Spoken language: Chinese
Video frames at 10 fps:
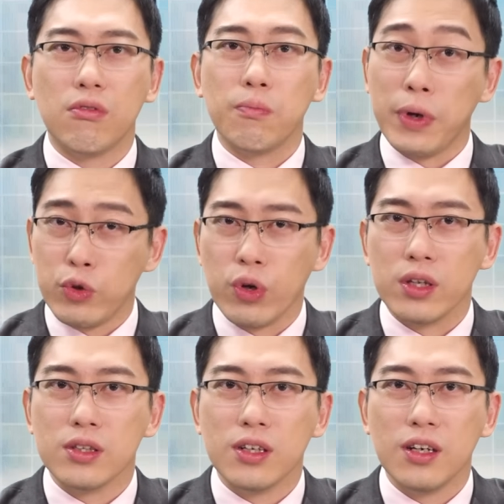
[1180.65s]
美
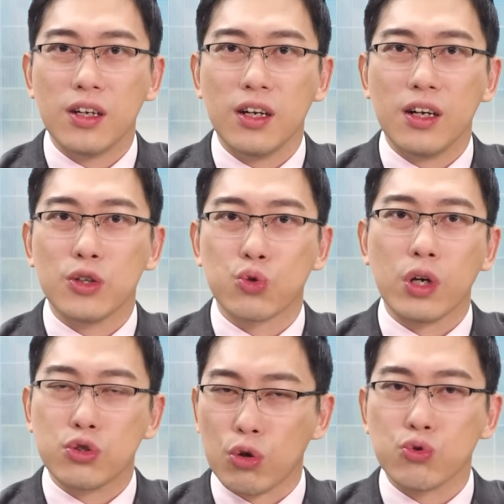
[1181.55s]
元，嗯，说
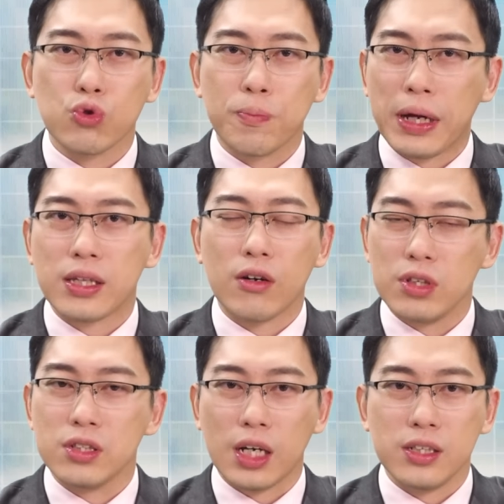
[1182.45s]
要重塑半导
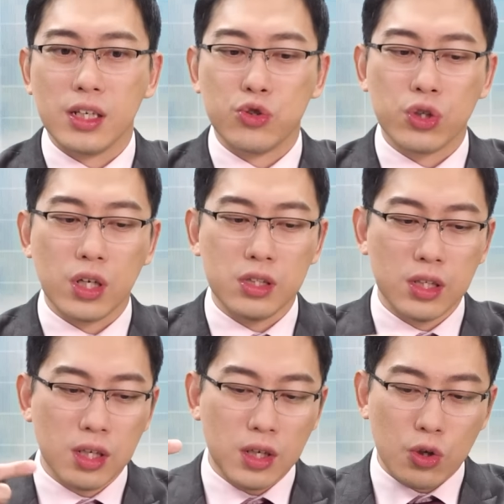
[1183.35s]
体产业，去跟
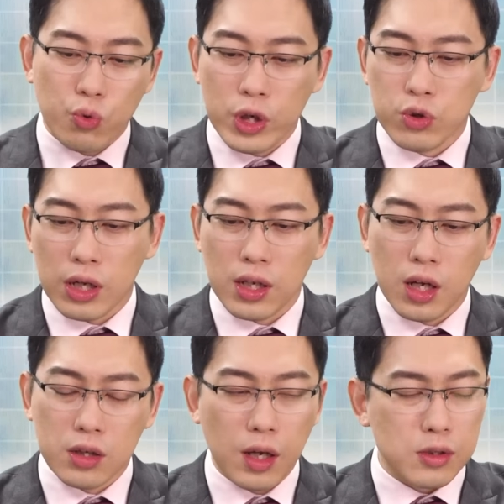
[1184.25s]
微软
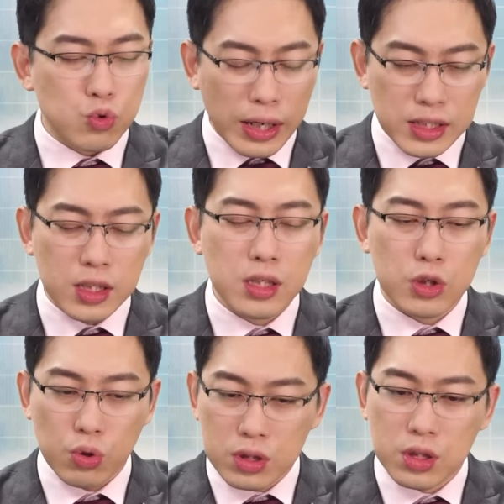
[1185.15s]
呃呃软银的
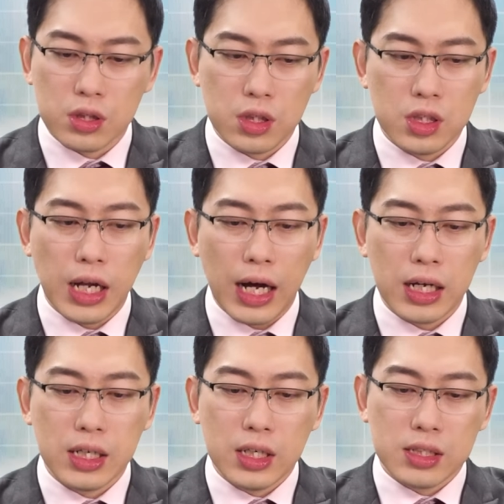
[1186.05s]
孙正义啦，
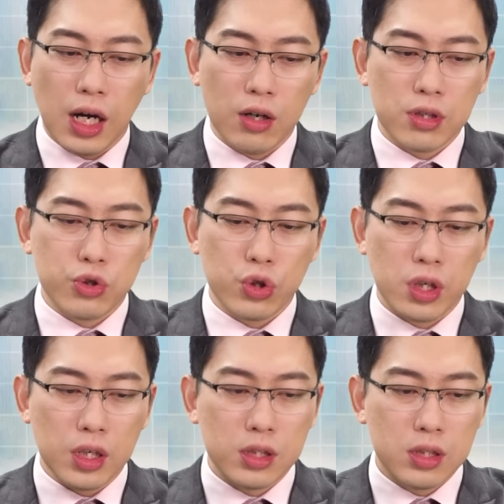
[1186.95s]
然后呢去
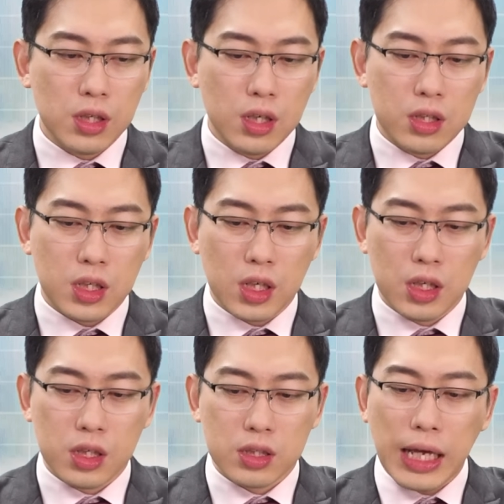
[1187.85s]
跟那
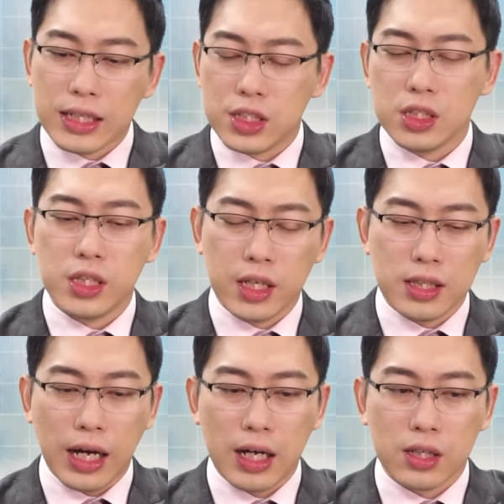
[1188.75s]
个台积电
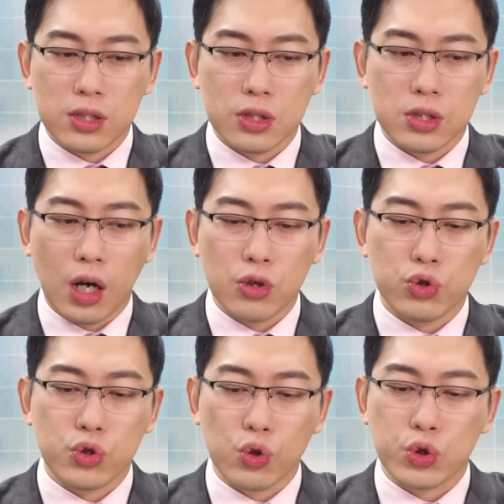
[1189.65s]
啦，然后
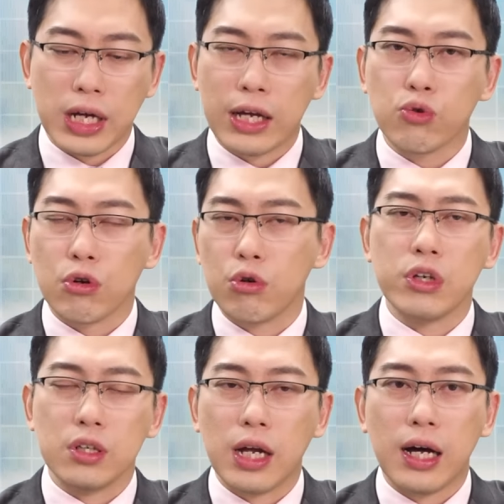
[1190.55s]
去都去开过会
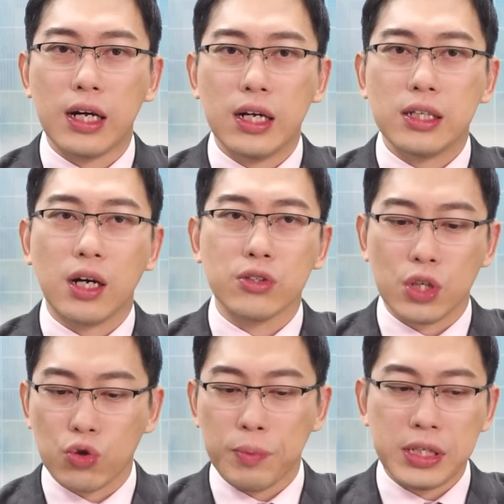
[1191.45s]
了啦。然后结
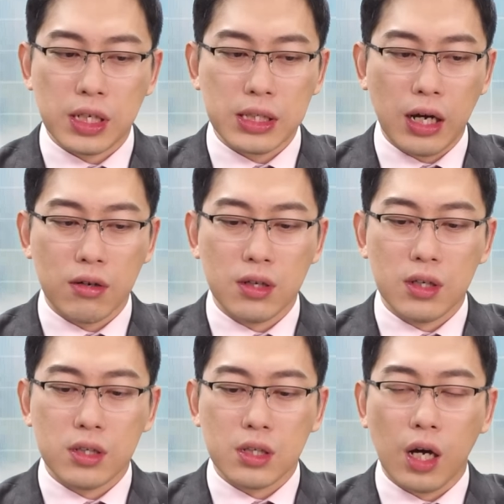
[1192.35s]
果没想到
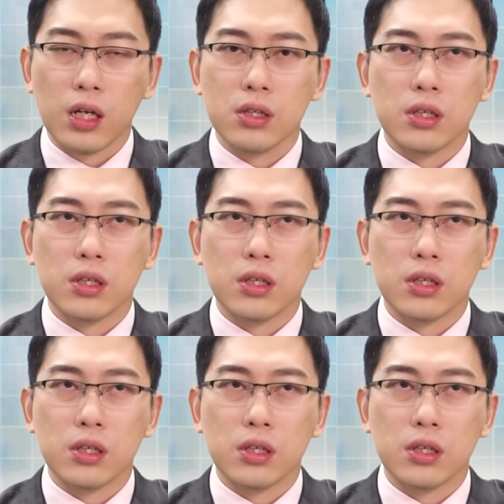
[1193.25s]
啊，